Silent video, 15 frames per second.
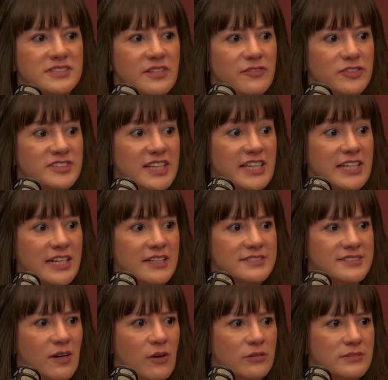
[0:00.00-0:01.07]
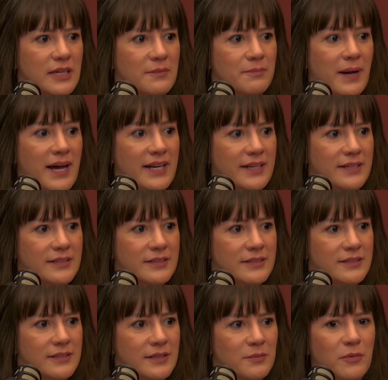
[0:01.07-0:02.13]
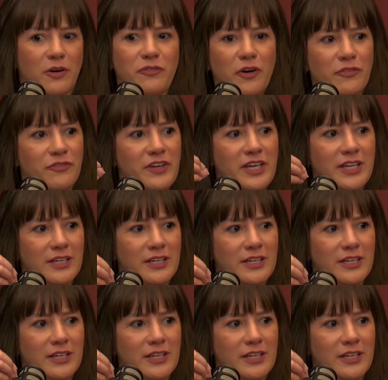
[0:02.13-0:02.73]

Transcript: você criança ontem, para! Tá Mó fofinha,